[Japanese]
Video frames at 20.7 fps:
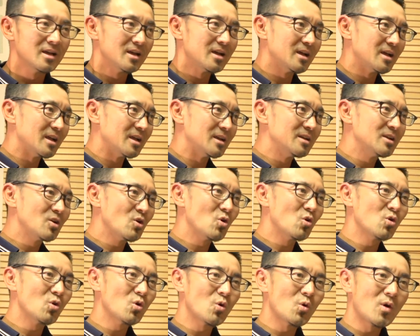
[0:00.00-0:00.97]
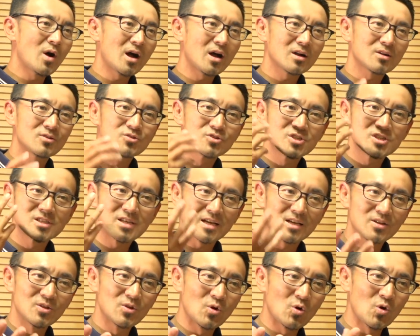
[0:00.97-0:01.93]
えー、日本語は口
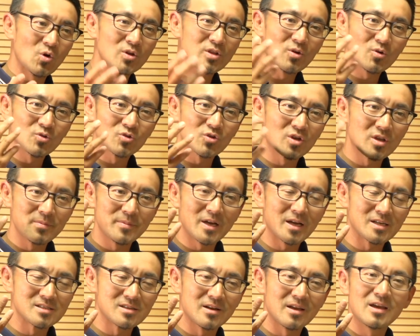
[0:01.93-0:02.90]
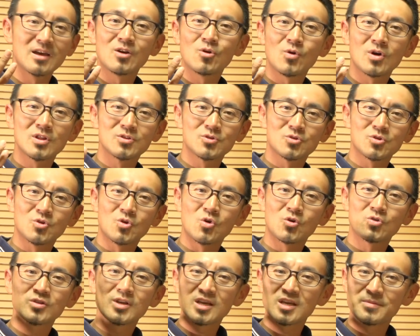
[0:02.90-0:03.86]
先の方で音を響かせる英語は喉の
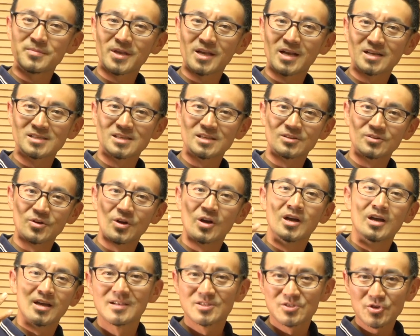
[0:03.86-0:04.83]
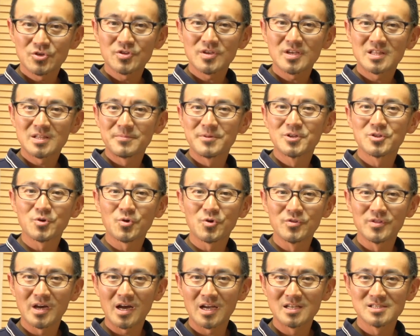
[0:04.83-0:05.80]
奥で響かせるちょっとやってみると
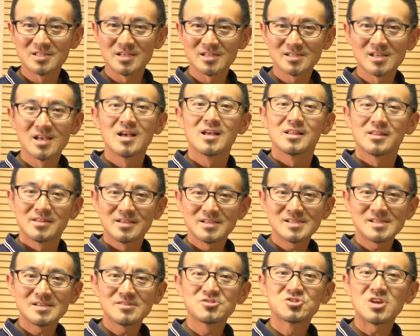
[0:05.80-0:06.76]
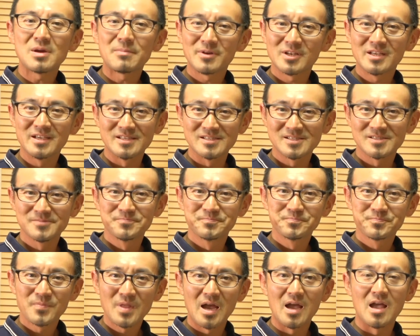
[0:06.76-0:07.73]
こんな感じです This is Japanese
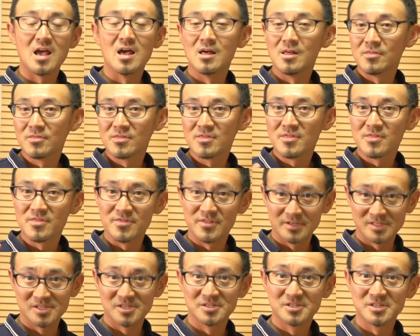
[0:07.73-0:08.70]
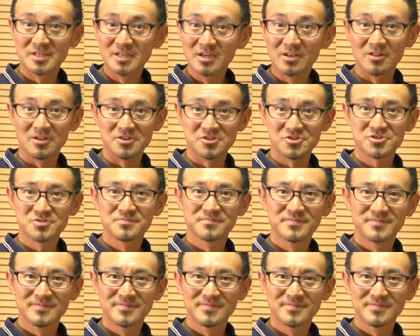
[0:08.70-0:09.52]
and this is English